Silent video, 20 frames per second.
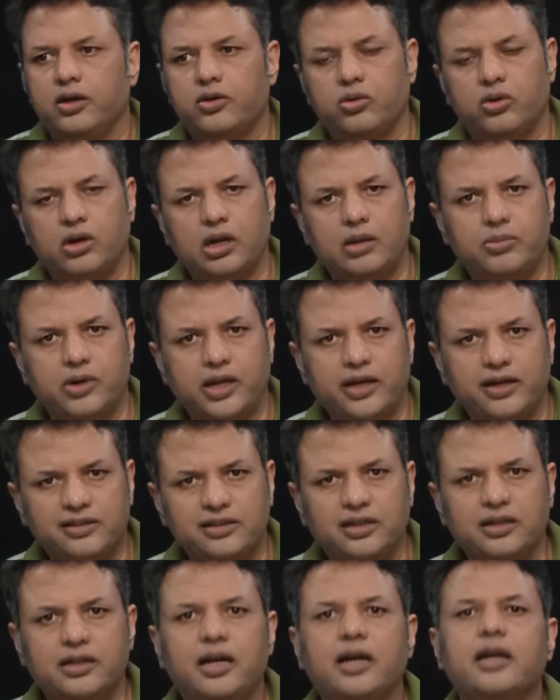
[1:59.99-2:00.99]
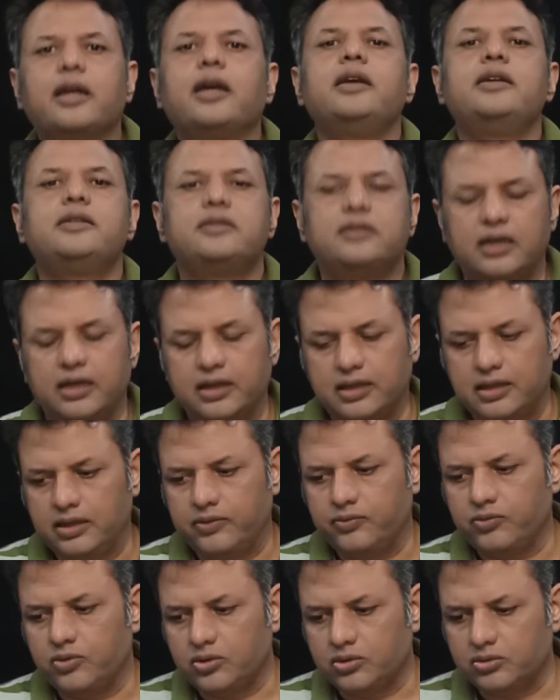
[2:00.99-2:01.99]
कोरोना बड़ा ख़तरनाक है इस तरह
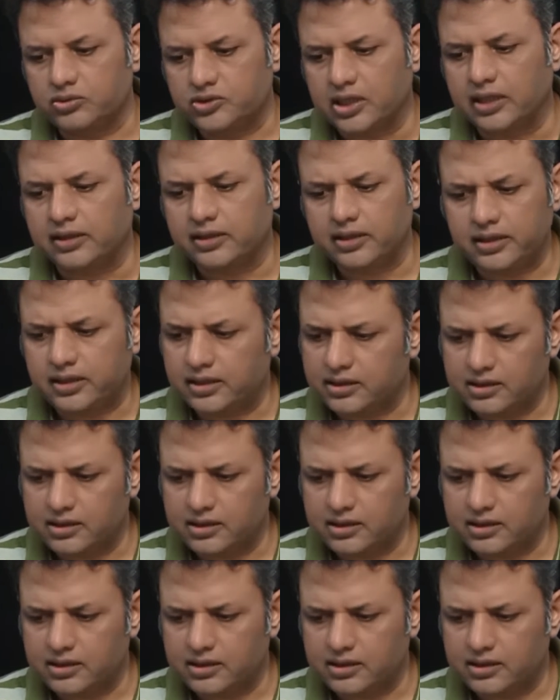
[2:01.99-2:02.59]
की वो चलती